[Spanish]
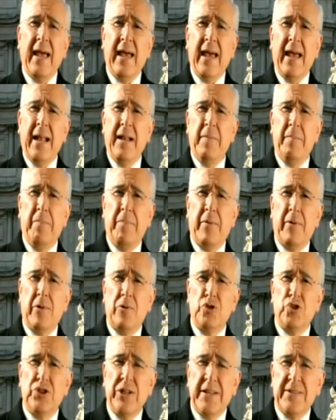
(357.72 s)
el
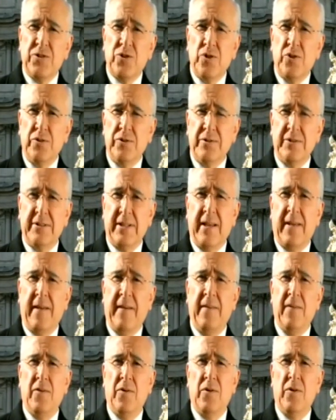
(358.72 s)
proceso
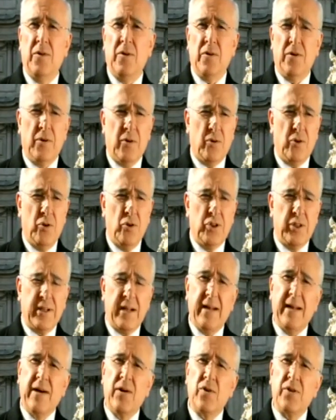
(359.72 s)
seguido
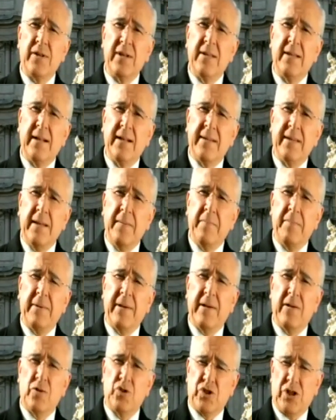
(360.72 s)
contra la Orden del
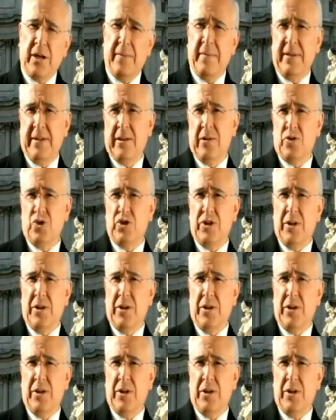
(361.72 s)
Temple y los Caballeros